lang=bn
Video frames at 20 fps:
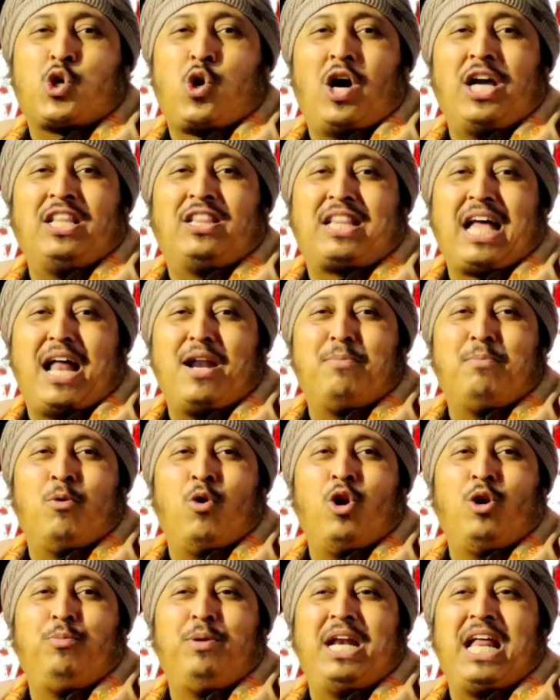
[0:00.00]
শয়তান
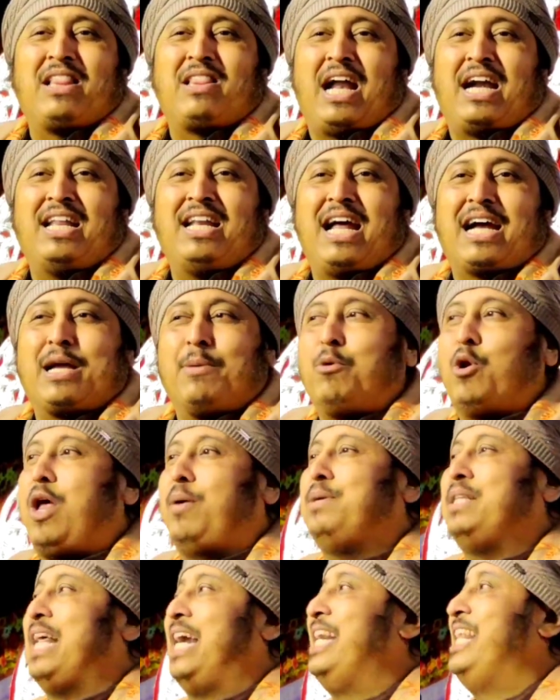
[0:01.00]
মলবিরা দাড়ি রাখে বলে
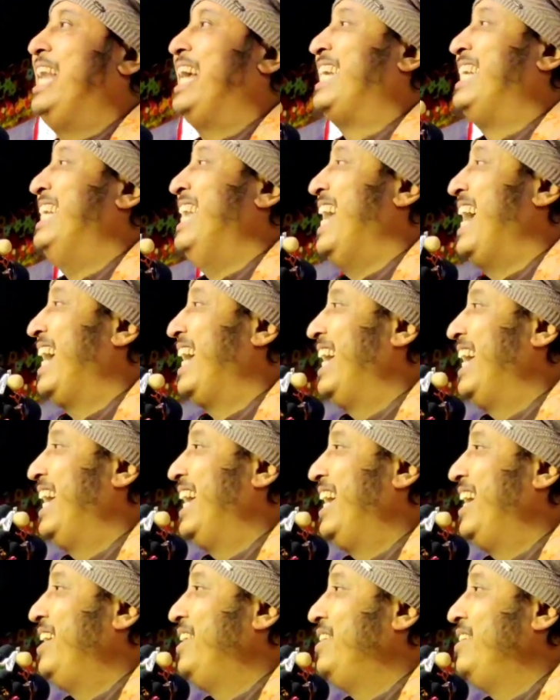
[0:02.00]
আমি দাড়ি রাখি না
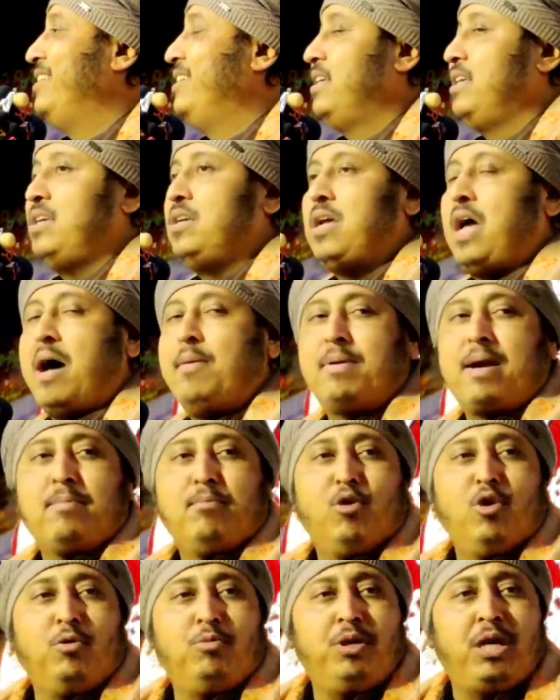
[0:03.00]
আমরা
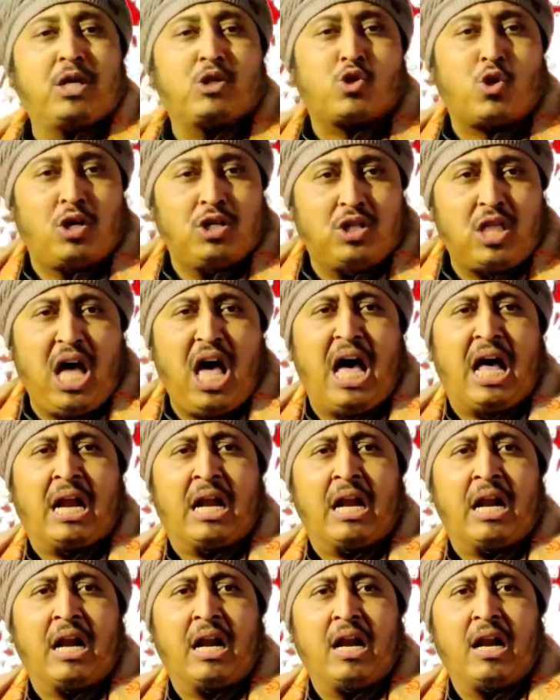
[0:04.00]
মলবিরা শয়তান
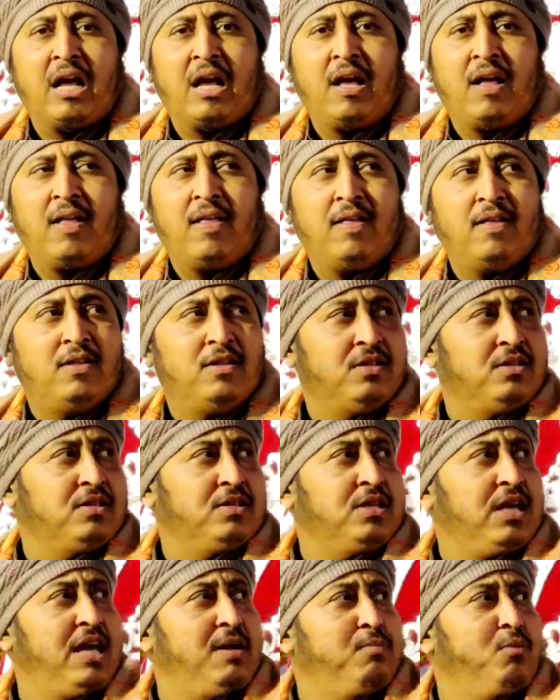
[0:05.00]

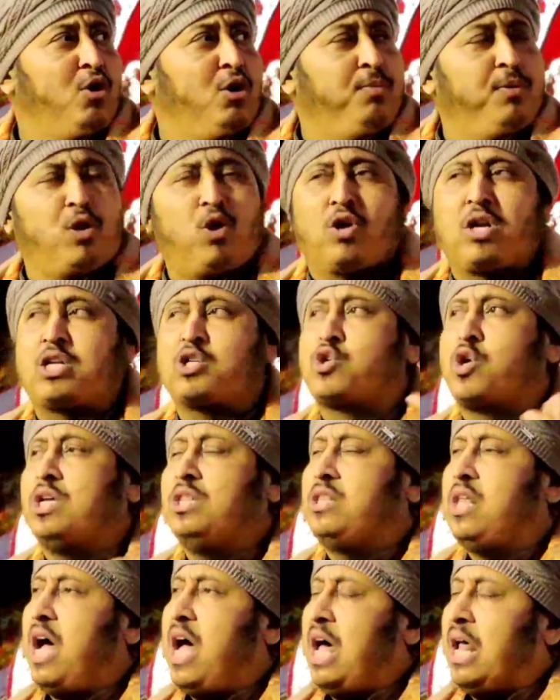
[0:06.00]
এই মলবি কটা
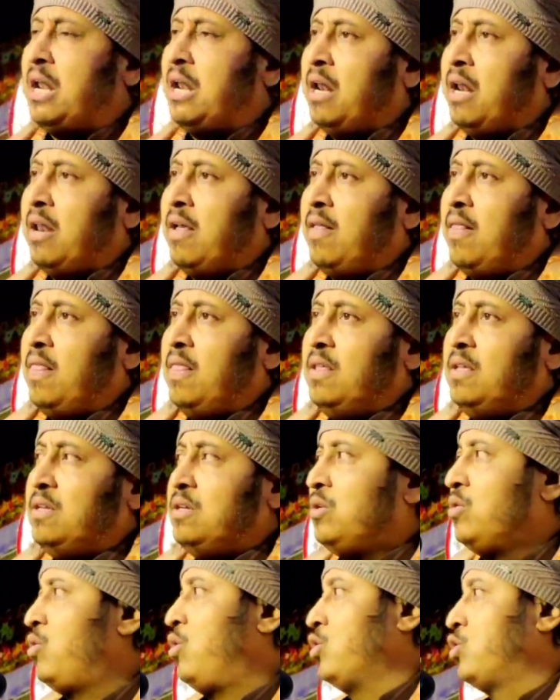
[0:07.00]
শয়তান
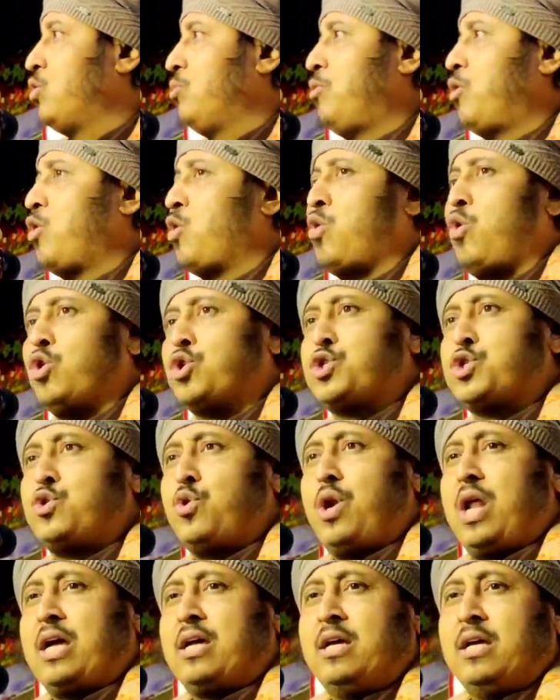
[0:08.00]
কত বড় কষ্ট
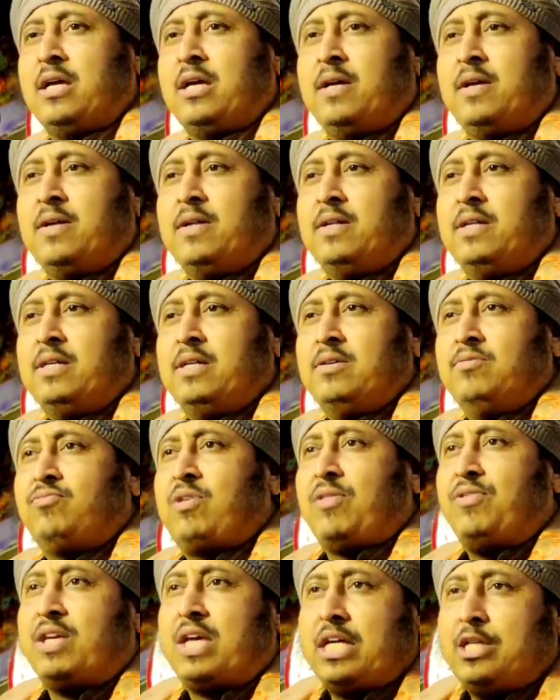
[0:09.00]
লাগে
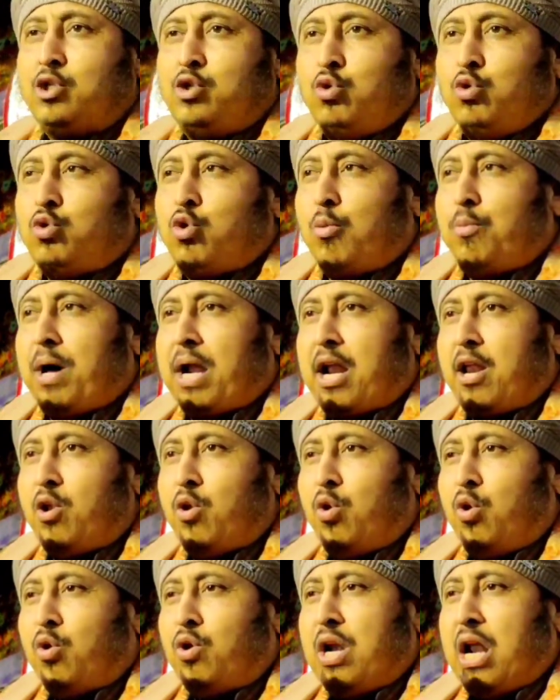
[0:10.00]
তাদেরকে জুতো মারার
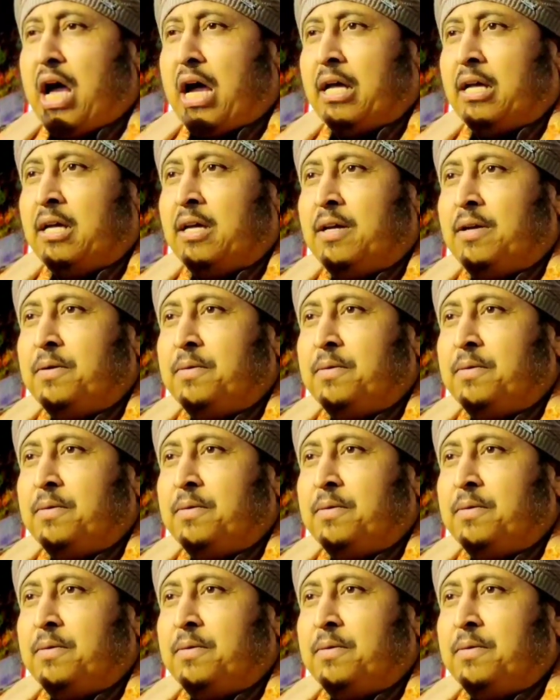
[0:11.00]
লোক নাই